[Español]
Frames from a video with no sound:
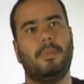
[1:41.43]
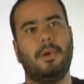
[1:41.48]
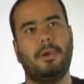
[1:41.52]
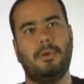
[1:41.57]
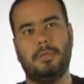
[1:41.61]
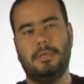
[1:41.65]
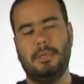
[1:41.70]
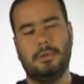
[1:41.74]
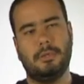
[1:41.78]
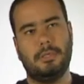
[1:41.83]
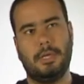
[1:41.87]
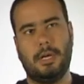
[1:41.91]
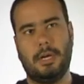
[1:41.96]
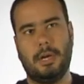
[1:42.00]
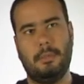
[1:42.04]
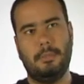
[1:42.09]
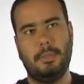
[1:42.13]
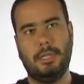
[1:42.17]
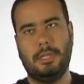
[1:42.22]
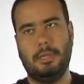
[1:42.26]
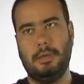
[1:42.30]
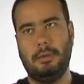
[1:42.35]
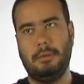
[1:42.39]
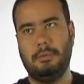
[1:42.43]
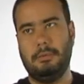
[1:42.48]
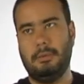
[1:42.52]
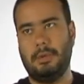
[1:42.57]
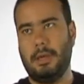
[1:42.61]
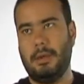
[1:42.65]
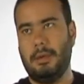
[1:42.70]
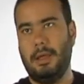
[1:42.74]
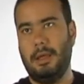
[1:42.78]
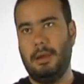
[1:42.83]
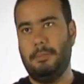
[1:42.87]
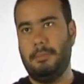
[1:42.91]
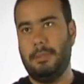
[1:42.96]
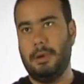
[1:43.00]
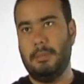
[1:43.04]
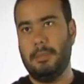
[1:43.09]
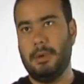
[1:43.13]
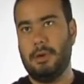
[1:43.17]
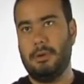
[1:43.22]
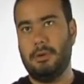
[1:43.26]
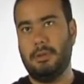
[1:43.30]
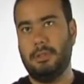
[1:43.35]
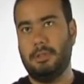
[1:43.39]
Pero sí, o sea, realmente el
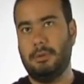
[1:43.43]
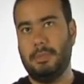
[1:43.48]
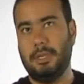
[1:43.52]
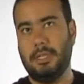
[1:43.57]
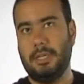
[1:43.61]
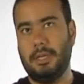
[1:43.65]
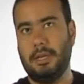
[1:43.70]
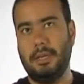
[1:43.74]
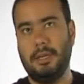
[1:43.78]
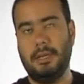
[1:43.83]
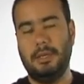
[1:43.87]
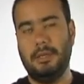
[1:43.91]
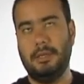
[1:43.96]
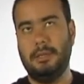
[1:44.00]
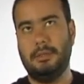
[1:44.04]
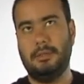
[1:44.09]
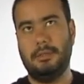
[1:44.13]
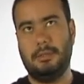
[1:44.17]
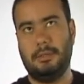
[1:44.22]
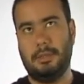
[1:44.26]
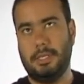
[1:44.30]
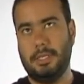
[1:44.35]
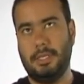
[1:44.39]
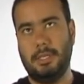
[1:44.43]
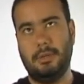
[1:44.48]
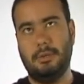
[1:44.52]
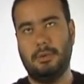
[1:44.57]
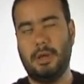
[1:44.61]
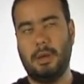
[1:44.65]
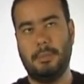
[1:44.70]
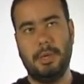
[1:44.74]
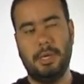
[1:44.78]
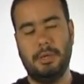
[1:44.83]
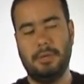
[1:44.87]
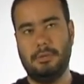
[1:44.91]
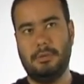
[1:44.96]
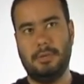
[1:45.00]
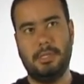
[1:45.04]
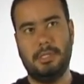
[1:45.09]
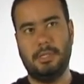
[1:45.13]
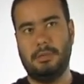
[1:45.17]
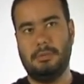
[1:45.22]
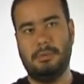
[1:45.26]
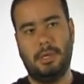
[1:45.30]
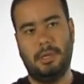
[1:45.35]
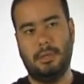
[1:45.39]
primer cortometraje, así con amigos, lo
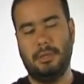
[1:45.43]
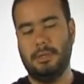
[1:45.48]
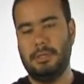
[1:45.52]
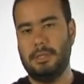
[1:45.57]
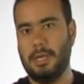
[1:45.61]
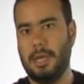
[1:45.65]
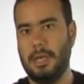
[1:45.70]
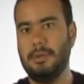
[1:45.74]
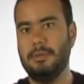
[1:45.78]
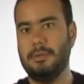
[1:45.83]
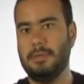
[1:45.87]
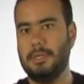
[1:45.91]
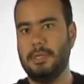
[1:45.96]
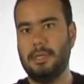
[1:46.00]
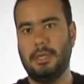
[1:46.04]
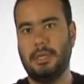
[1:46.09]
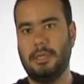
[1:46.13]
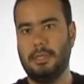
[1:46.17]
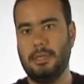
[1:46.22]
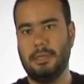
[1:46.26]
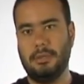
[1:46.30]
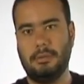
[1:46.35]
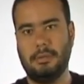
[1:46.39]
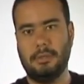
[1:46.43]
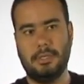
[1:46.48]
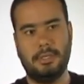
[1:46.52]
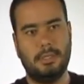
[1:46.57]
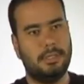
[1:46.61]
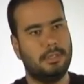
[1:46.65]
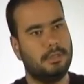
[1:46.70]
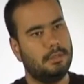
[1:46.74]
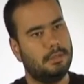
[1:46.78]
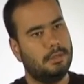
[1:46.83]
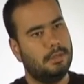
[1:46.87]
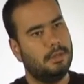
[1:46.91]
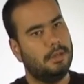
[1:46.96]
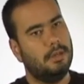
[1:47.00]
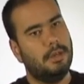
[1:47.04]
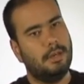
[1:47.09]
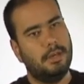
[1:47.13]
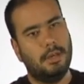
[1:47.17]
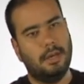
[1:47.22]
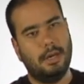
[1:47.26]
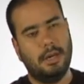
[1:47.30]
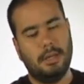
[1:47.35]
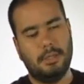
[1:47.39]
hice como a los 12 años, y desde entonces
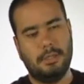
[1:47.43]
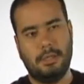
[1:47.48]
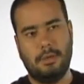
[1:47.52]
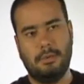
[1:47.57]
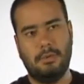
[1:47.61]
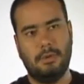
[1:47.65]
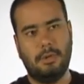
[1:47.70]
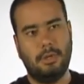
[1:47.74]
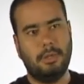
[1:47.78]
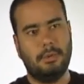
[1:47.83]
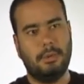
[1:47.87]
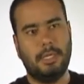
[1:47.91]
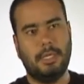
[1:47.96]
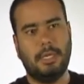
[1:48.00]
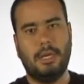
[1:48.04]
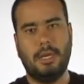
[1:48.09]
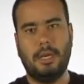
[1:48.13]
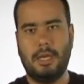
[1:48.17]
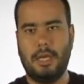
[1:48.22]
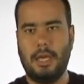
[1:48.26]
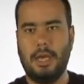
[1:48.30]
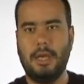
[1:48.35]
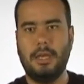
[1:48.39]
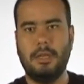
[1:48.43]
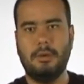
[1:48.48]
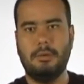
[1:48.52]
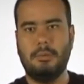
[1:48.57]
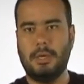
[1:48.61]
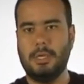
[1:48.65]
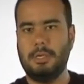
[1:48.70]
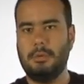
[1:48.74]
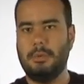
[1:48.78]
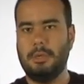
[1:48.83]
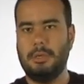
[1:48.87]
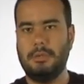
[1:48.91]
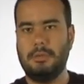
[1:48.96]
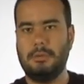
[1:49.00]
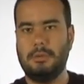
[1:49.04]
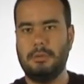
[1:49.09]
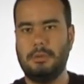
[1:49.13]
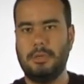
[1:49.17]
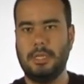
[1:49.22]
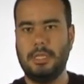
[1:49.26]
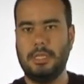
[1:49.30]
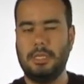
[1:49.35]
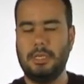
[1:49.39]
hacía un cortometraje cada año más o menos
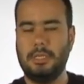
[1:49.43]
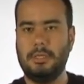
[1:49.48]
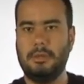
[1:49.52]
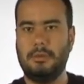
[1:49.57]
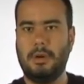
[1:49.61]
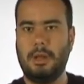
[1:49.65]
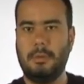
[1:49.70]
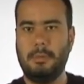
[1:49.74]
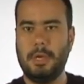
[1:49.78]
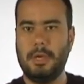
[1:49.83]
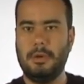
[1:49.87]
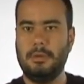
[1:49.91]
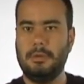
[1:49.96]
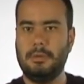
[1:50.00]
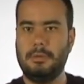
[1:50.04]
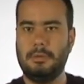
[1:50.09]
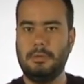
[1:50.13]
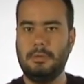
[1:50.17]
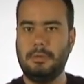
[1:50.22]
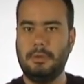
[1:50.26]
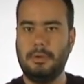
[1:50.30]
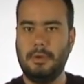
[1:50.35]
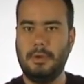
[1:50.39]
con gente así, con amigos,